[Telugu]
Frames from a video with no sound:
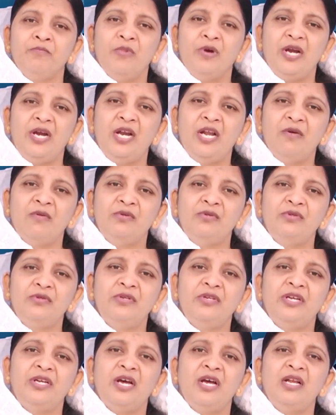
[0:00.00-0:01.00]
మరలా
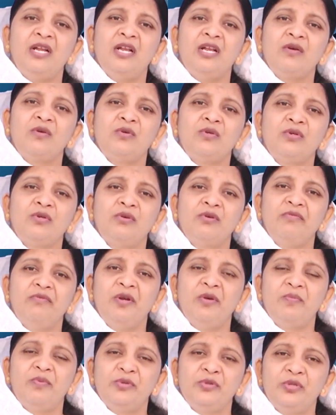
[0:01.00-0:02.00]
ఉంటున్న రాళ్ళు అలా కొట్టుకుని
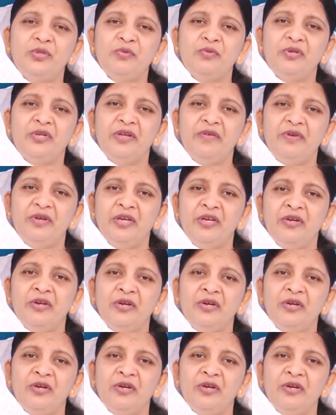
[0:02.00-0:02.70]
వెళ్ళిపోతూ ఉన్నవి